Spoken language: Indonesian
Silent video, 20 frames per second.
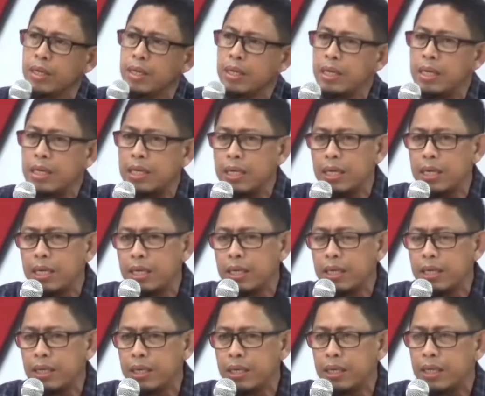
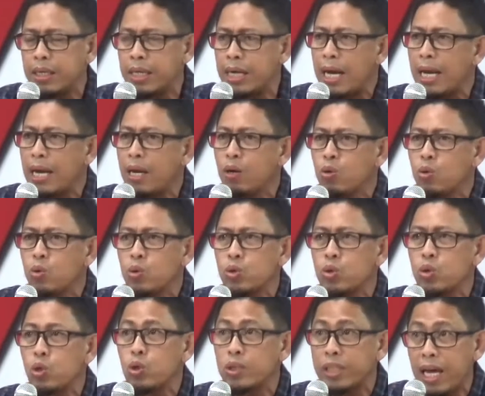9.
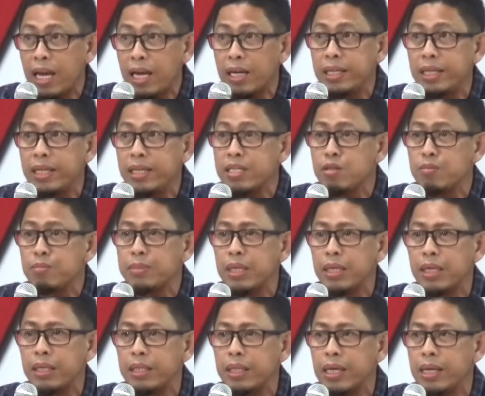Kalau totalnya
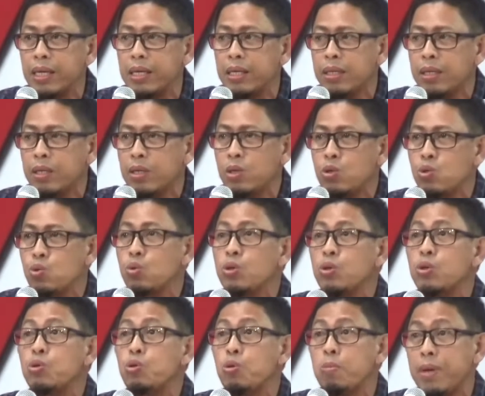sebenarnya
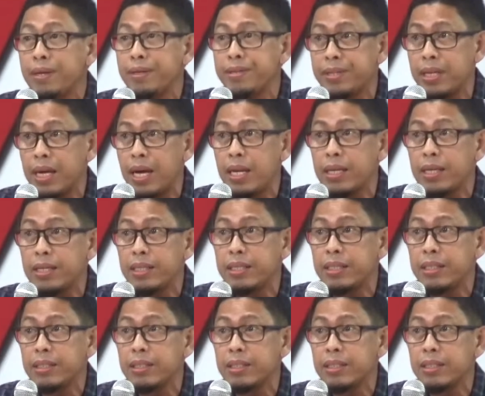sudah 12 kali.
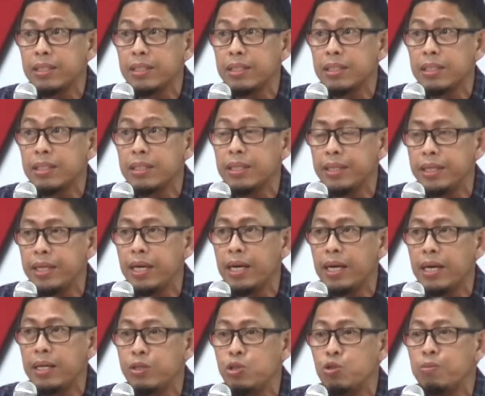12 kali ya?
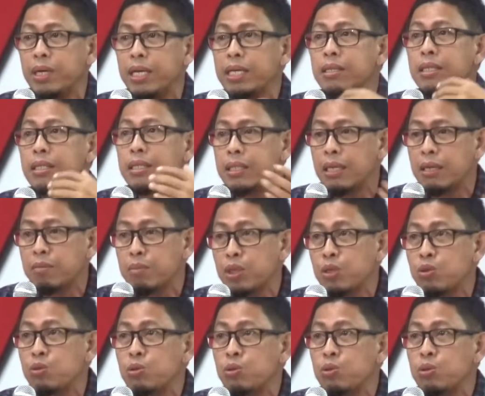Iya, cuman yang
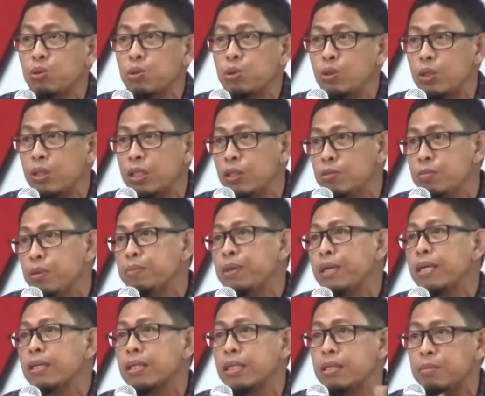berturut-turut itu
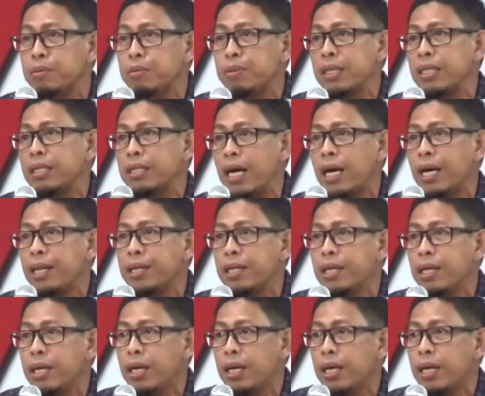memang di pemerintahan